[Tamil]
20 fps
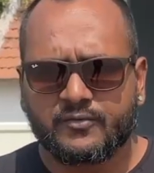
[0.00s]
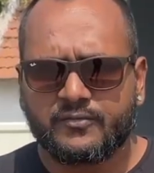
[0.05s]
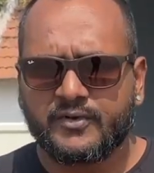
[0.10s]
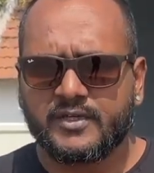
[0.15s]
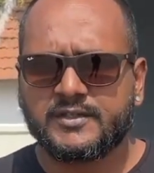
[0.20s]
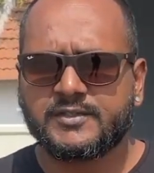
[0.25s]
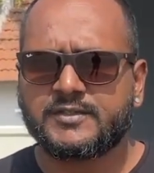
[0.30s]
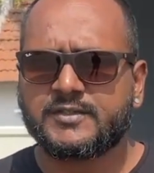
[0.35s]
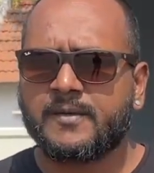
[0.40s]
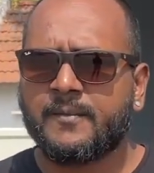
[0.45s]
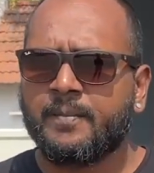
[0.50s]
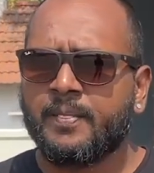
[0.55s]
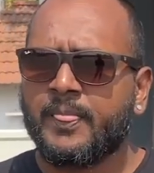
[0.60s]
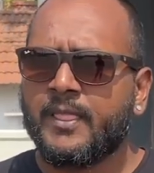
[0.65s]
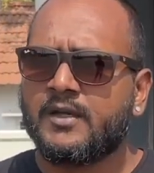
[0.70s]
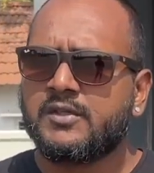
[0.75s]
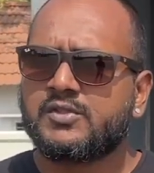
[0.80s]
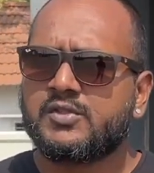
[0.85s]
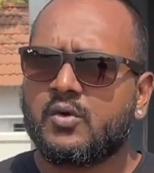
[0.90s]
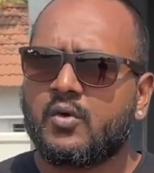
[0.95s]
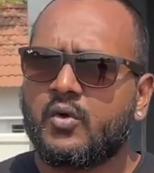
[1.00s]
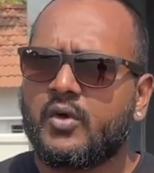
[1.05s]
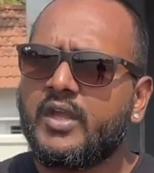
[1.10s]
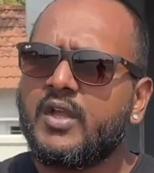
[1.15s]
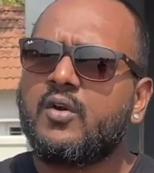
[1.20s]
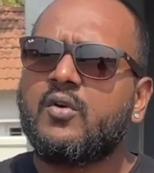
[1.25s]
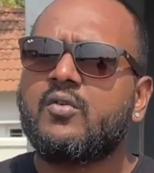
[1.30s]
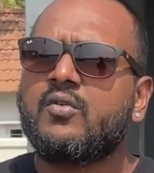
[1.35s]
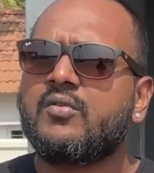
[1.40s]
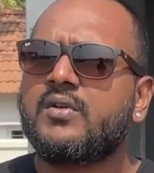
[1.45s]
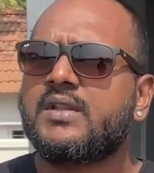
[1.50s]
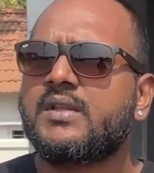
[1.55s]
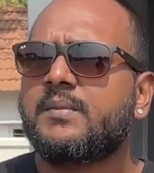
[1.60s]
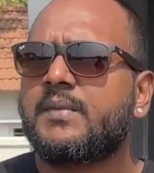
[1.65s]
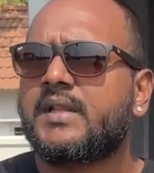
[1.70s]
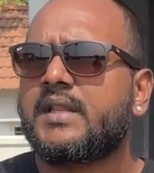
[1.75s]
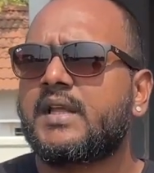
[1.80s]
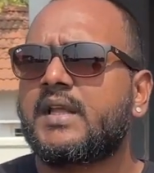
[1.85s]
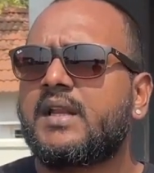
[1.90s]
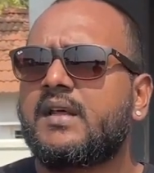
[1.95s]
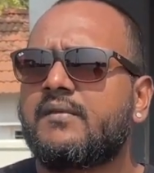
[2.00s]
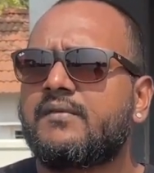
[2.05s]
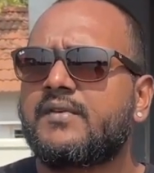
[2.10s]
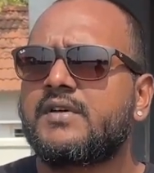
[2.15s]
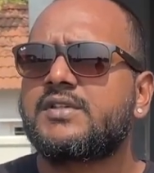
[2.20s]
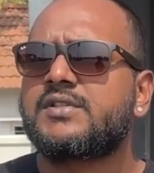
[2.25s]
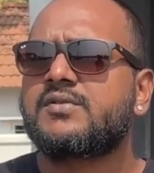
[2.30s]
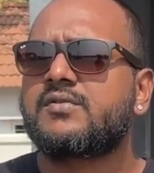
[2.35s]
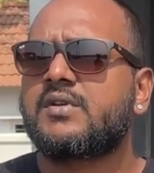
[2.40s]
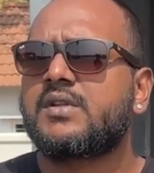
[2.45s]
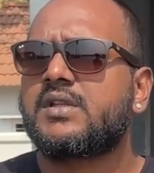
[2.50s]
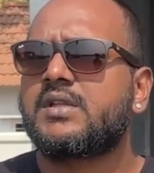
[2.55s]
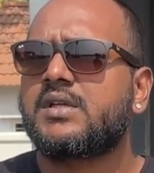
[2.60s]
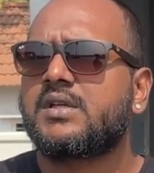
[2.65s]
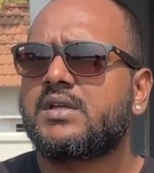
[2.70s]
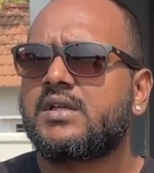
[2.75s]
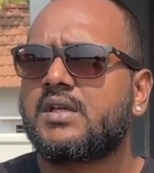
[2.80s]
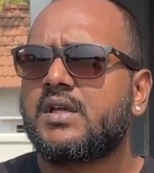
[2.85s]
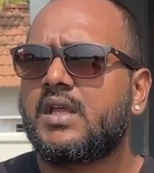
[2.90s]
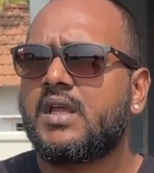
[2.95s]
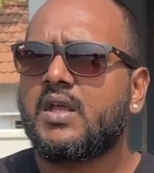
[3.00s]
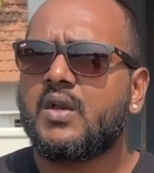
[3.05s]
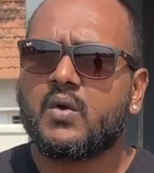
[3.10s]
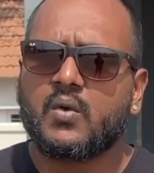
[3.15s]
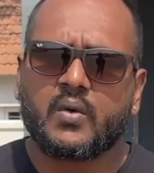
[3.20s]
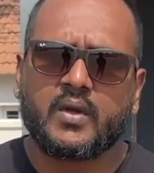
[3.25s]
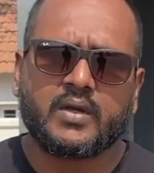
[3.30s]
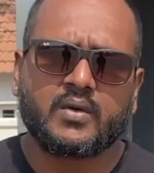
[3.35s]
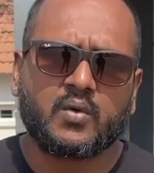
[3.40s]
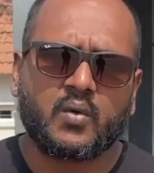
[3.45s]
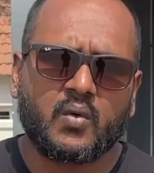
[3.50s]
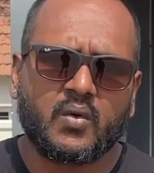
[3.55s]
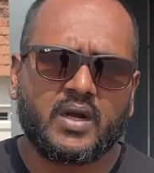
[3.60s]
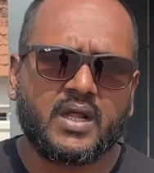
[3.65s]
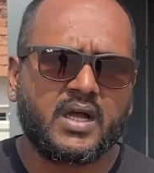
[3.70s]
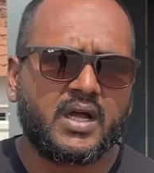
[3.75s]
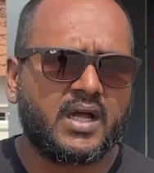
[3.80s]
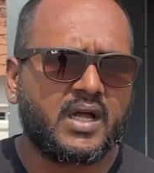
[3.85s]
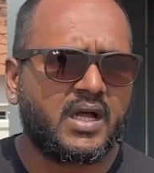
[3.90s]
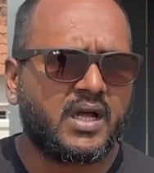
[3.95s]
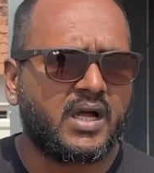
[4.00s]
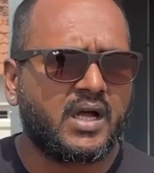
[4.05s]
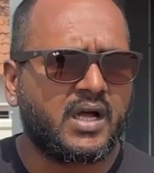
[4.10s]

ஸோ ஃபர்ஸ்ட் ஸோ ஹீரோ வந்து பார்த்தீங்கன்னா ஃபர்ஸ்ட்டு வந்து ஹீரோ அண்ட் ஹோண்டா